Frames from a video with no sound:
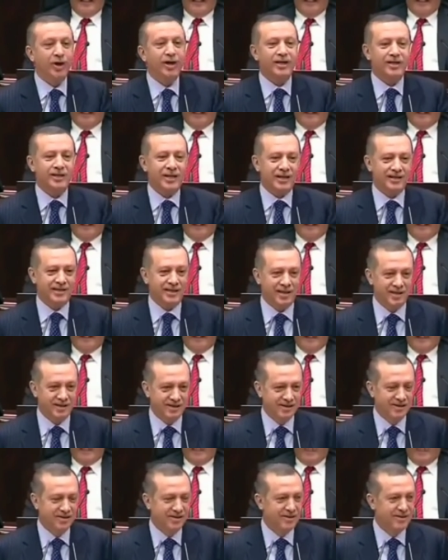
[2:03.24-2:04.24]
Çok enteresan.
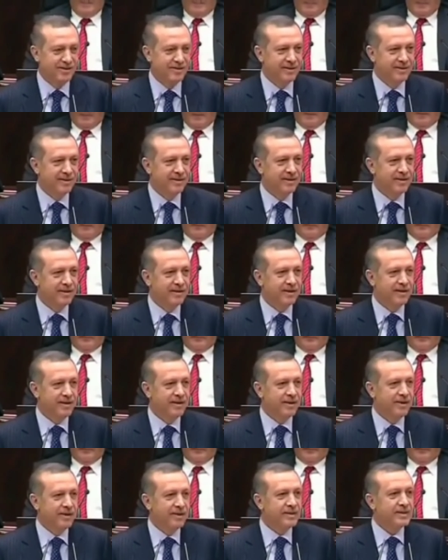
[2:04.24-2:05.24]

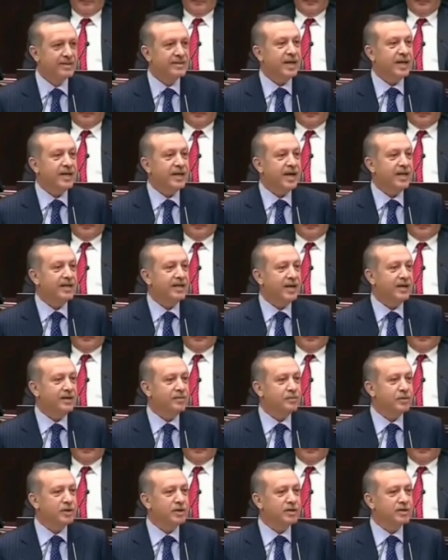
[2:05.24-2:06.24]

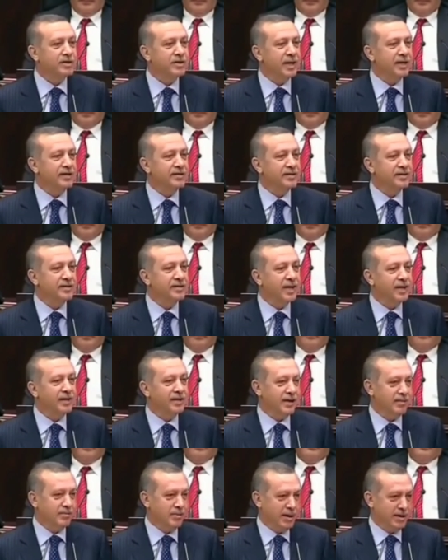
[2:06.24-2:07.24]
Sakaldan, bıyıktan,
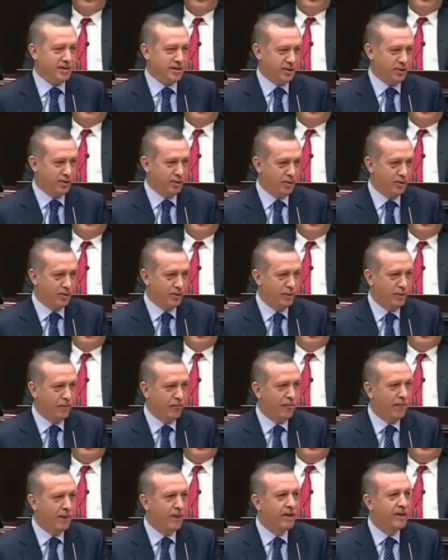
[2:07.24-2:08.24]
tırnaktan bahsediyor.
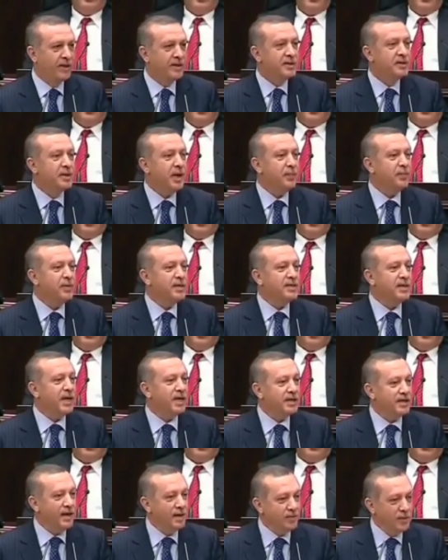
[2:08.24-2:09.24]
Kitap
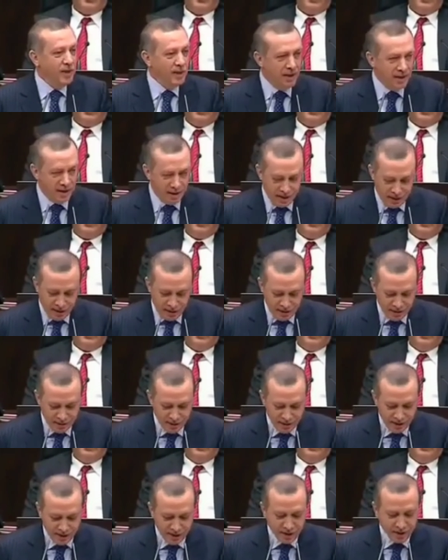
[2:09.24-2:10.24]
yasaklanmalarını
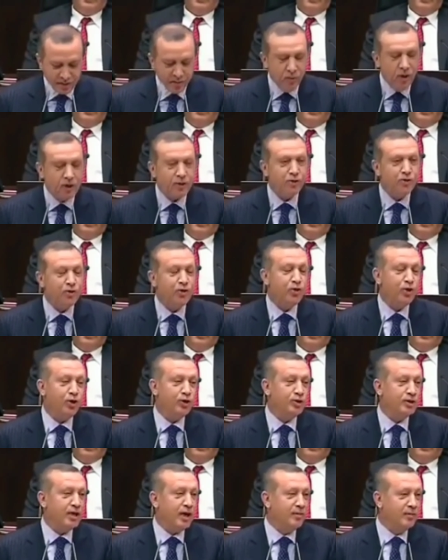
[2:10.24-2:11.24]
meşru
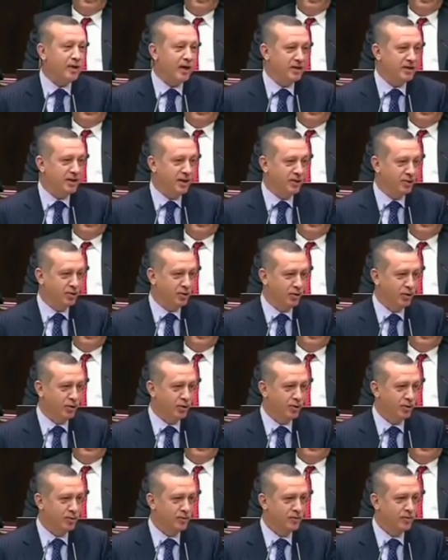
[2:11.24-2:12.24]
göstermeye çalışıyor.
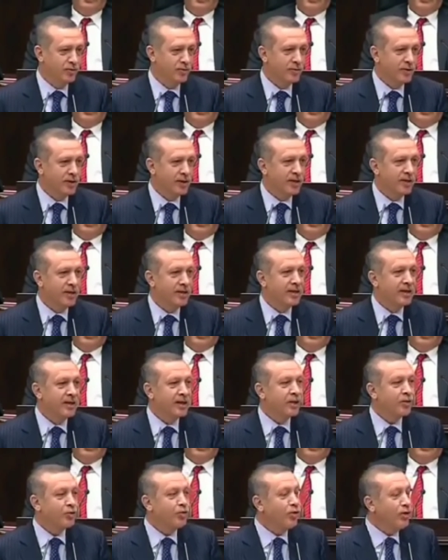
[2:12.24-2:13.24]

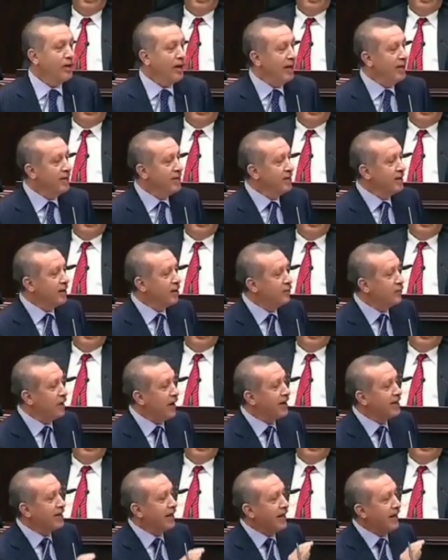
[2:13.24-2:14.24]
Kullandığı
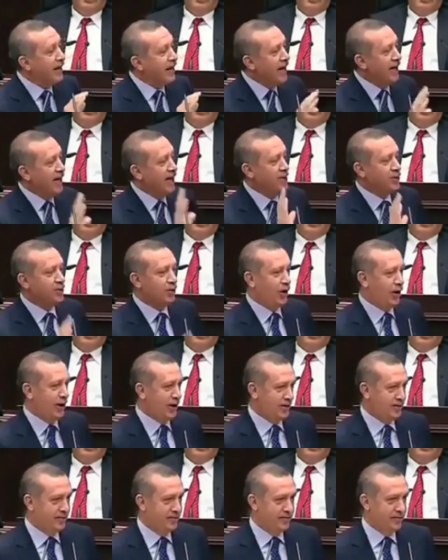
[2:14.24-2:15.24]
ifadeler aynen
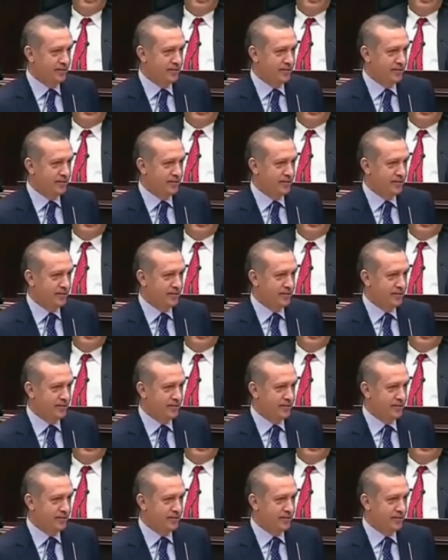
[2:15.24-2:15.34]
şöyle.